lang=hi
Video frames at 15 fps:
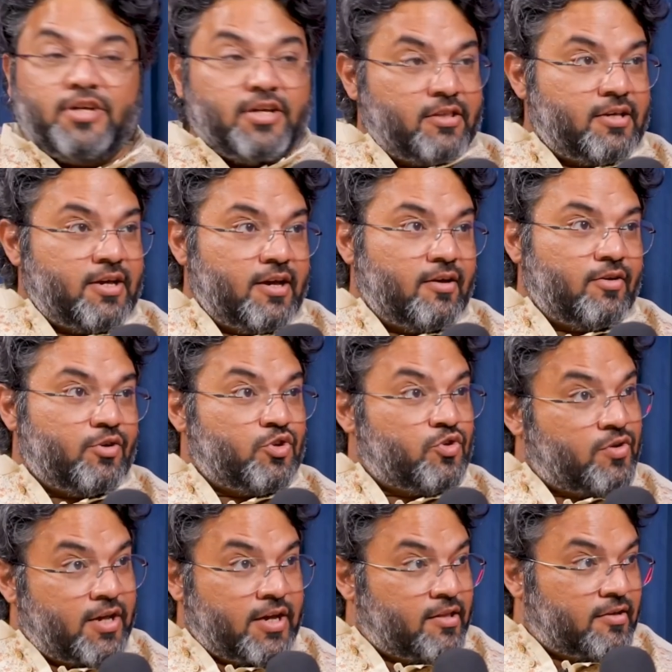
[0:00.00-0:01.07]
जो दिखते हैं और
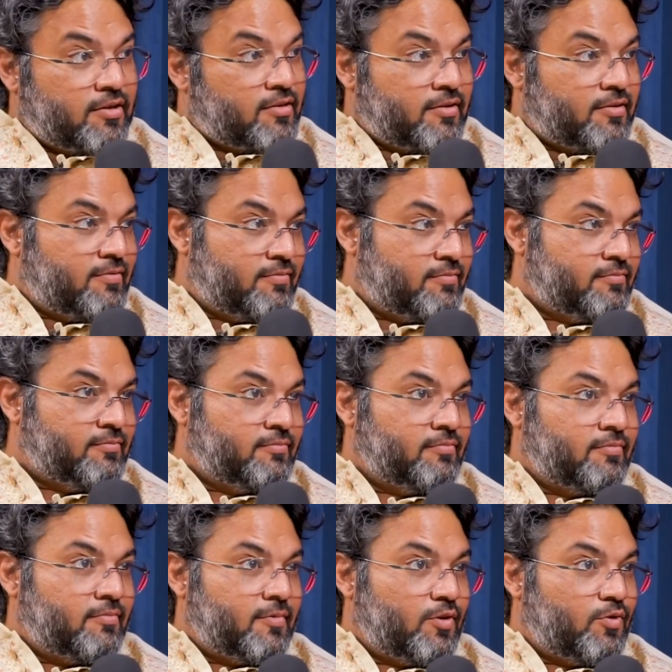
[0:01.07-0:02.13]
जो नहीं दिखते हैं
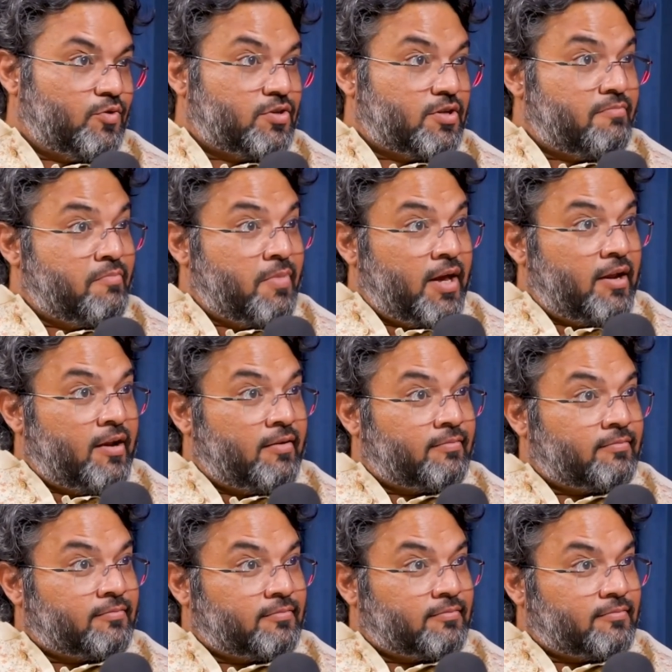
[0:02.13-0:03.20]
वो सब मेल
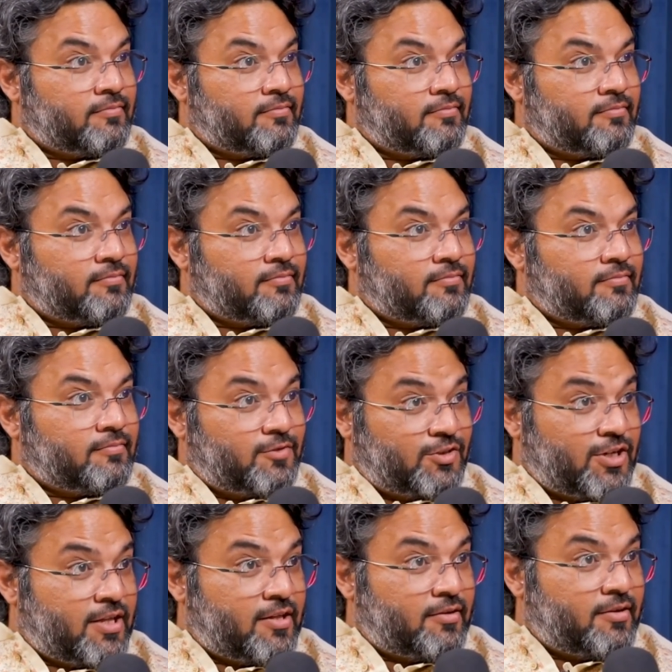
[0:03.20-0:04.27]
है
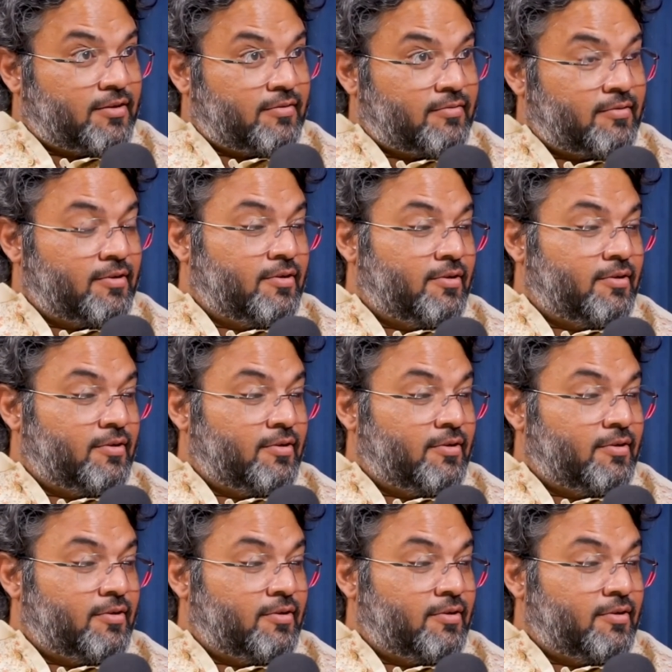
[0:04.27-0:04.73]
ज्यादातर